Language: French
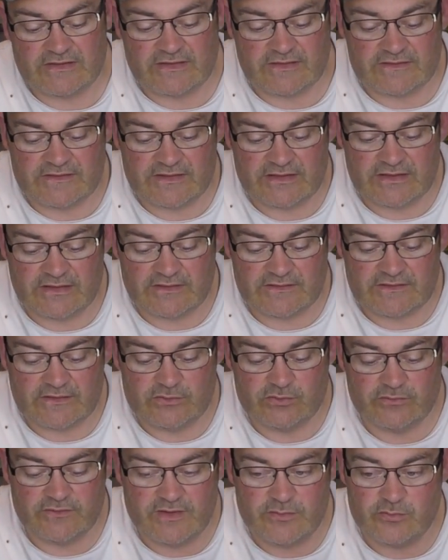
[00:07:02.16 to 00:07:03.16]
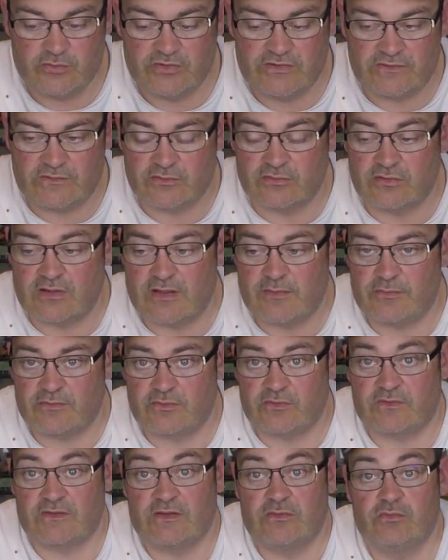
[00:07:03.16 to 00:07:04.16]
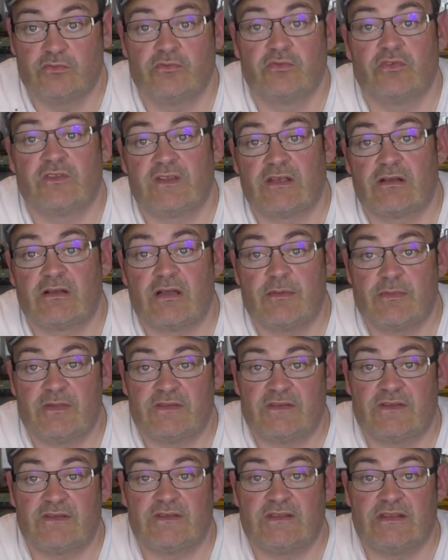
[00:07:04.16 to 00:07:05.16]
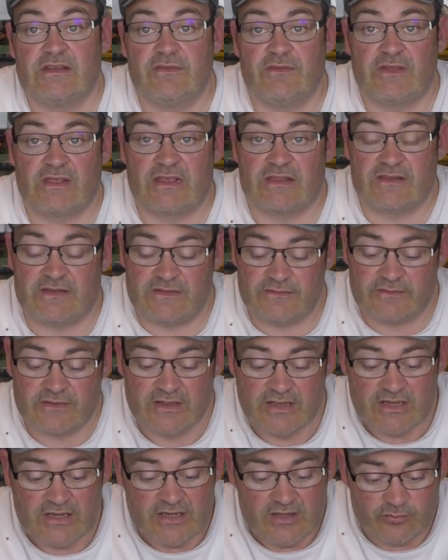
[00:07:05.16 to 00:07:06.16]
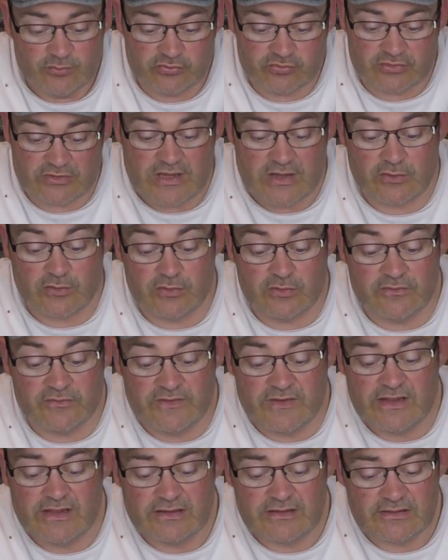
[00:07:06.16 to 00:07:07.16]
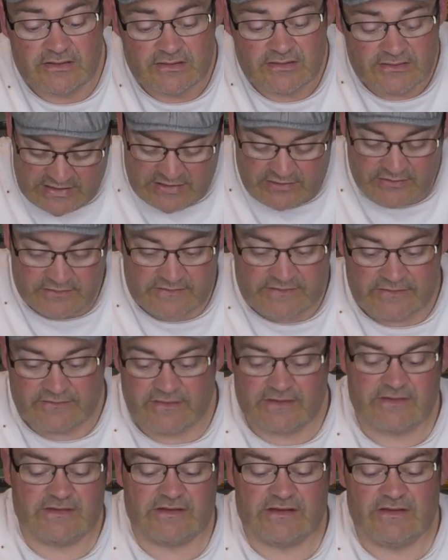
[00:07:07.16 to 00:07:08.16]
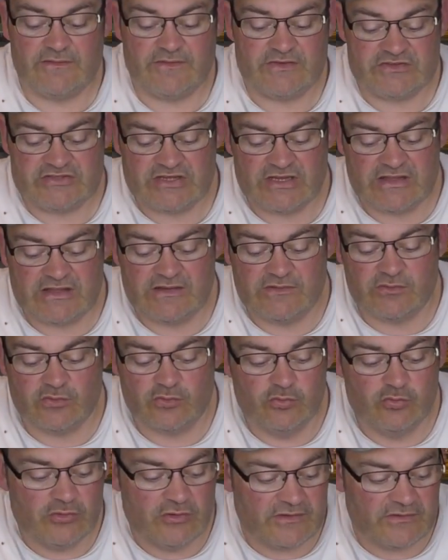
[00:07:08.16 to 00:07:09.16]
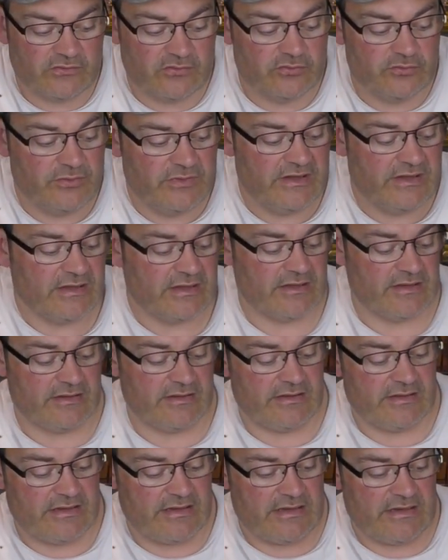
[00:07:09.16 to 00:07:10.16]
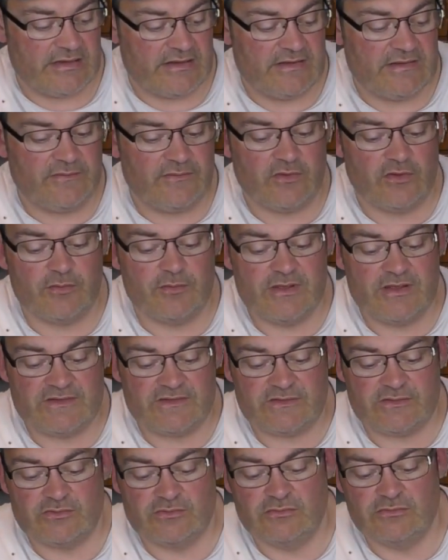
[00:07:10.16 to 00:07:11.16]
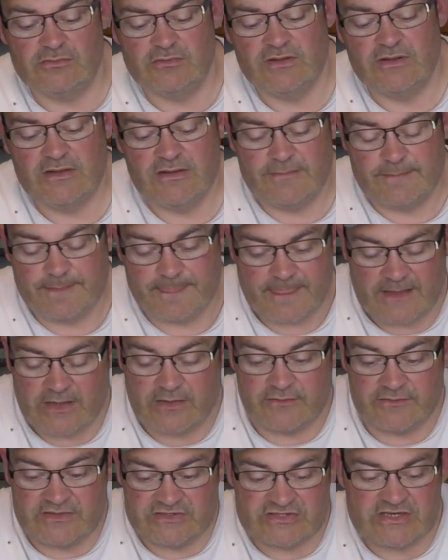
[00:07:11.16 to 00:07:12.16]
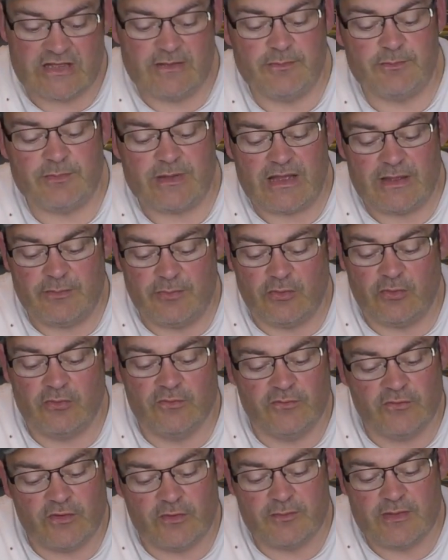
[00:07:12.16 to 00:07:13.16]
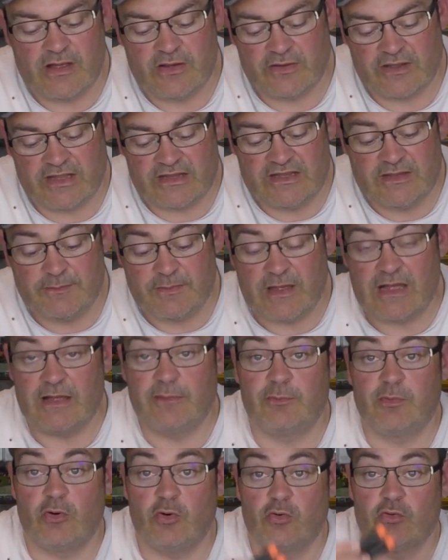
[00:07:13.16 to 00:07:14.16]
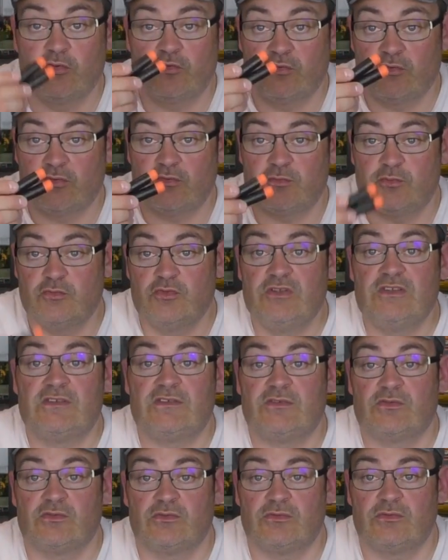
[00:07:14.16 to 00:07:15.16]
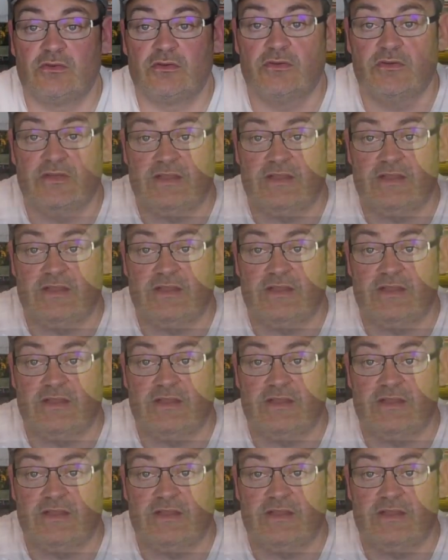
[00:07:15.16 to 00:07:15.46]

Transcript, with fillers: avec ces, nouvelles munitions quand même, parce que c'est une nouveauté quand même assez significative pour la relever. Alors c'est vrai que c'est des fléchettes qui sont moins soumises euh, à, la déformation. Alors déjà par rapport au format, regardez par rapport aux autres munitions euh,